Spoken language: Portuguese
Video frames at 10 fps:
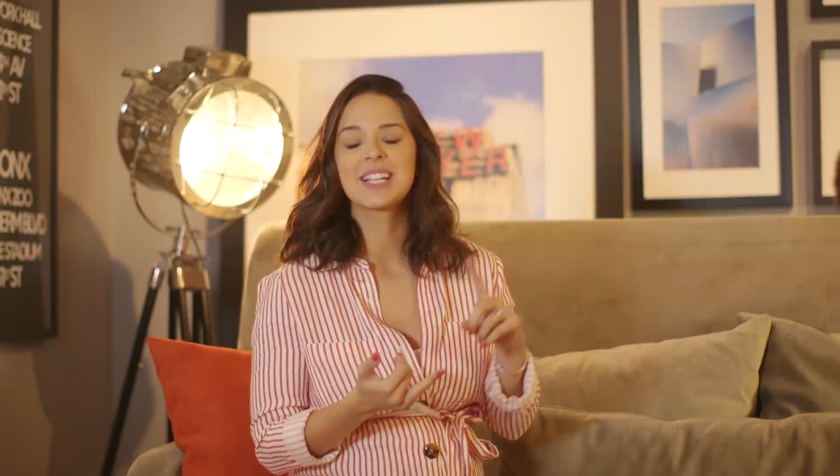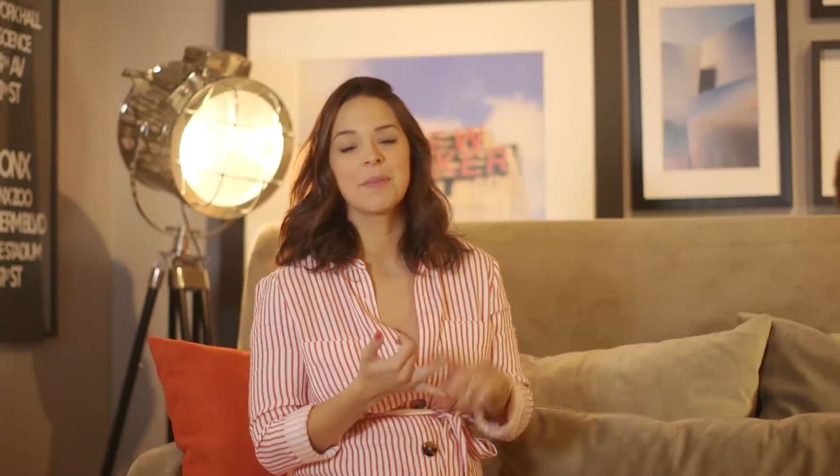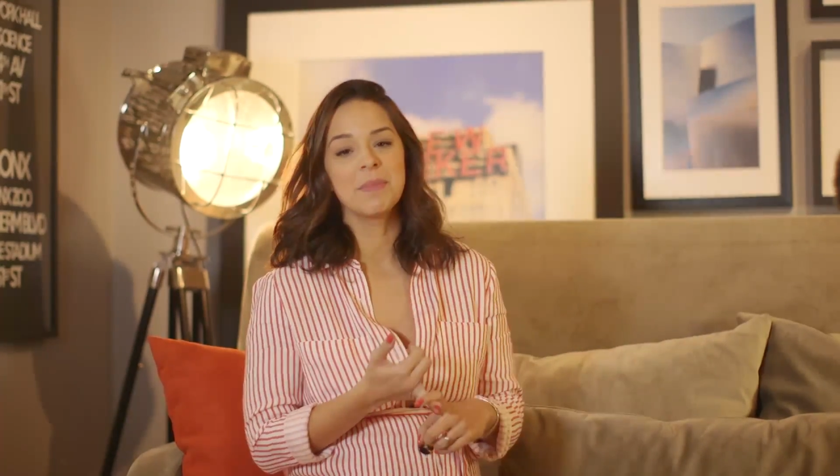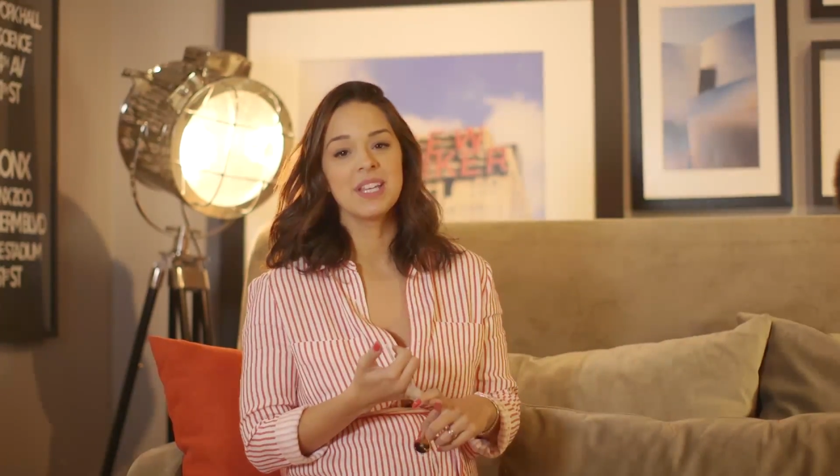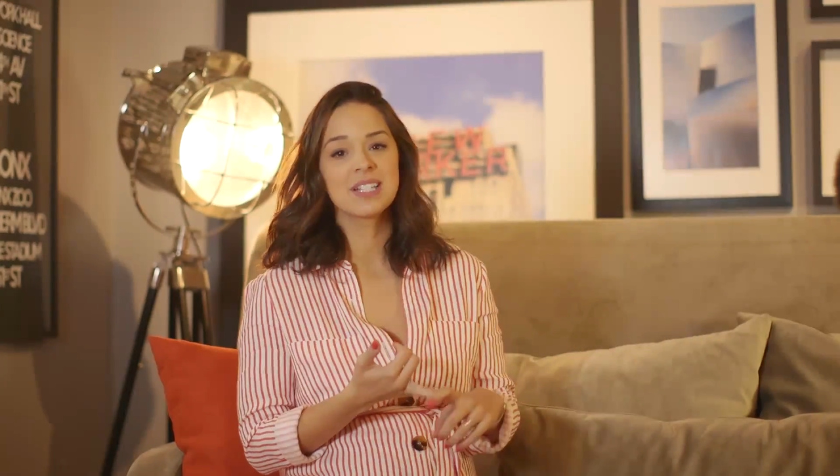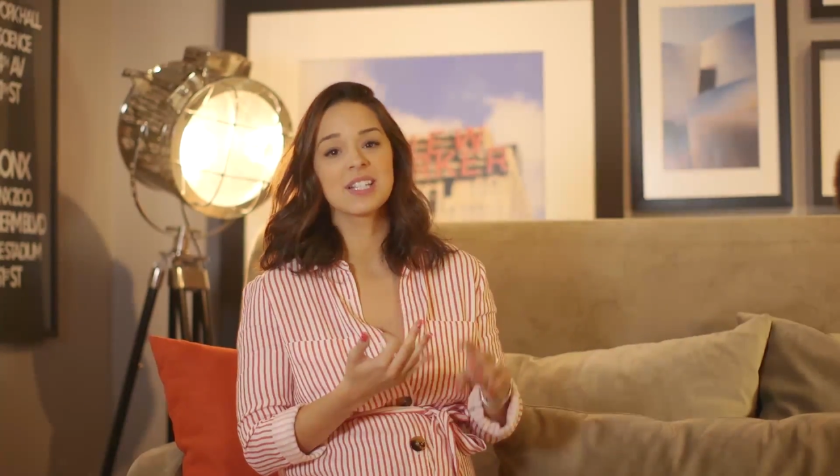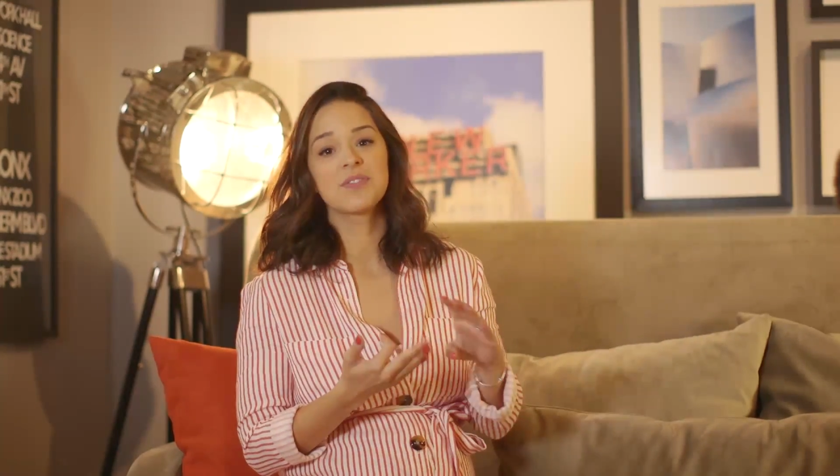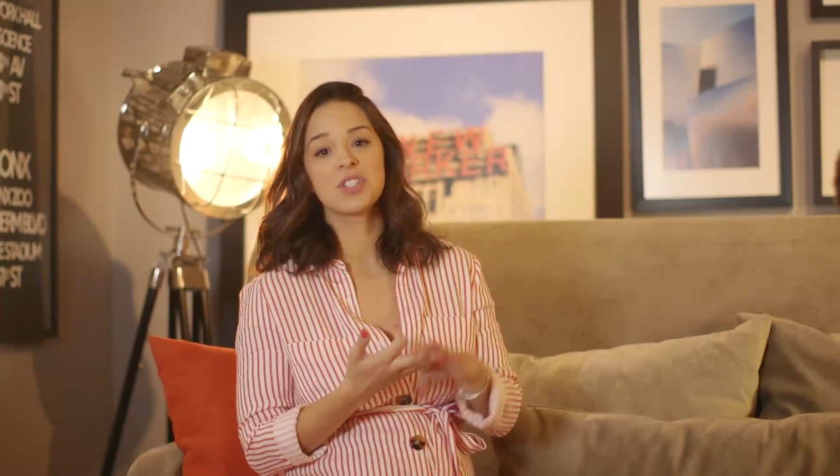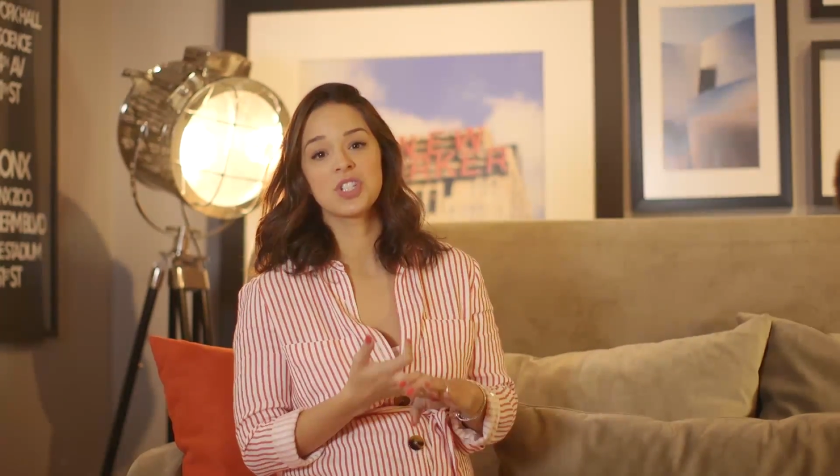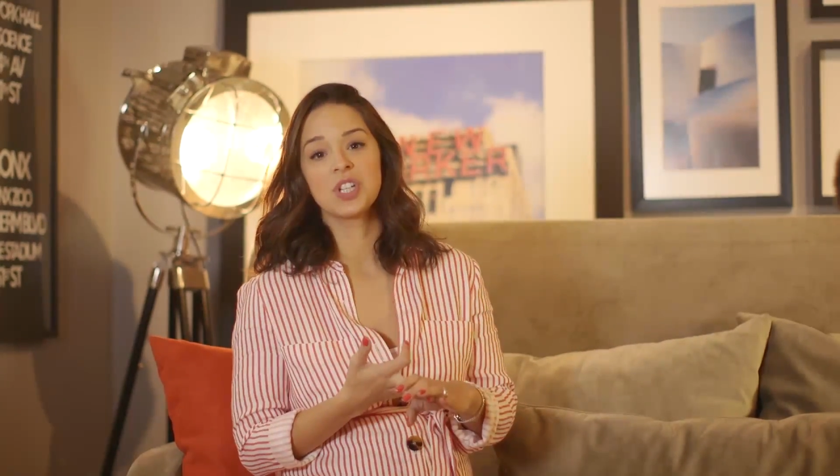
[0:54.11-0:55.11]

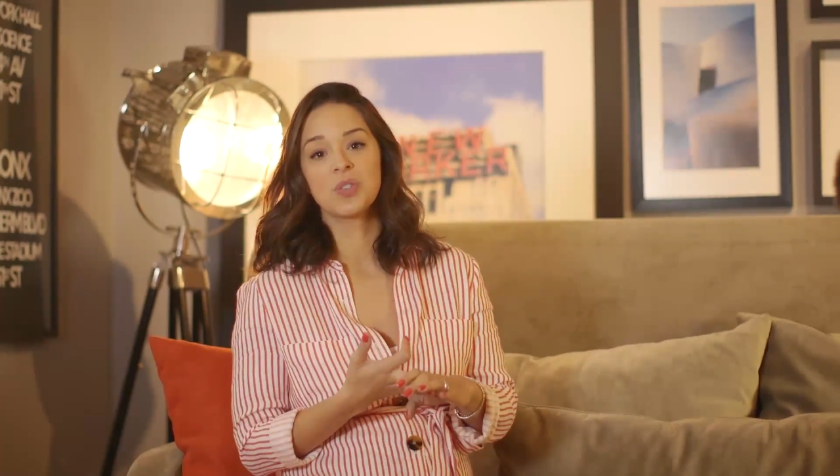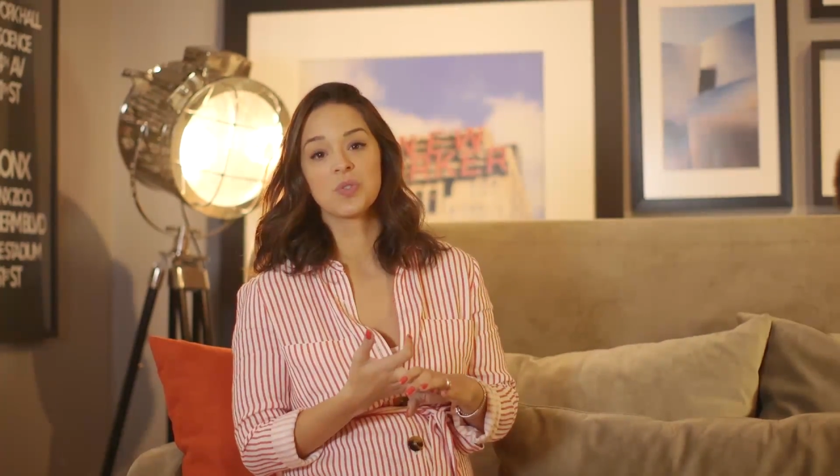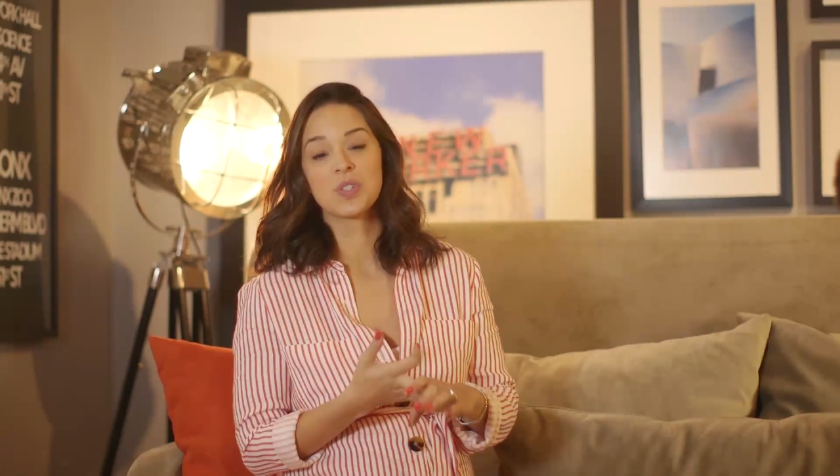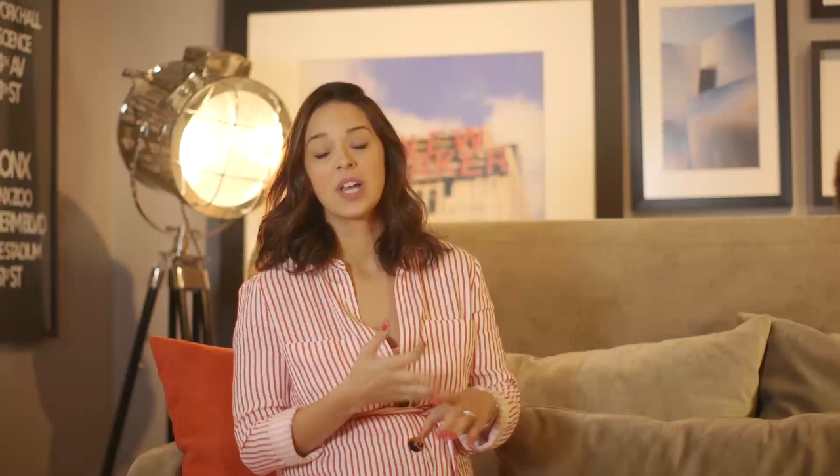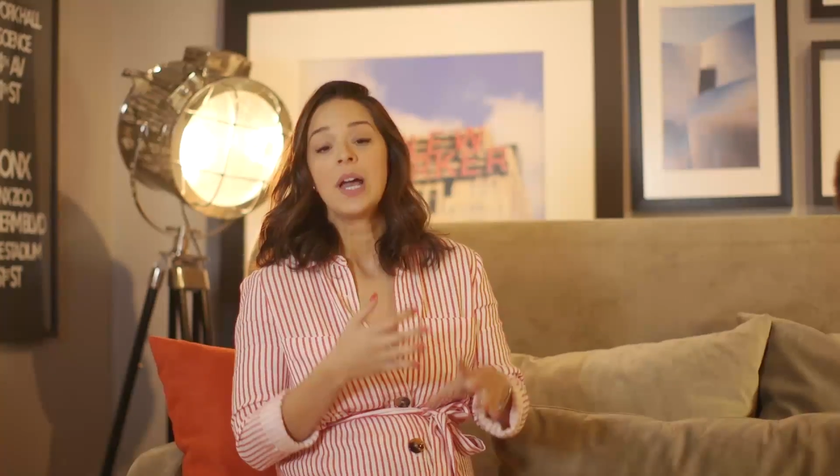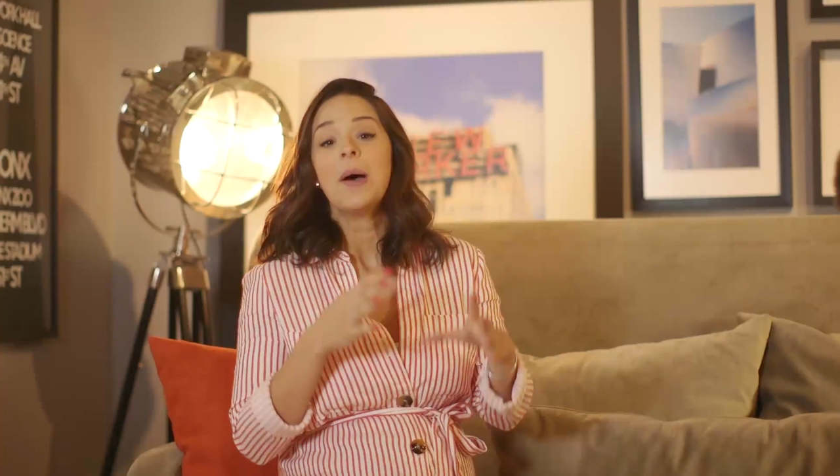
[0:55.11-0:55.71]
camisas, vestidos.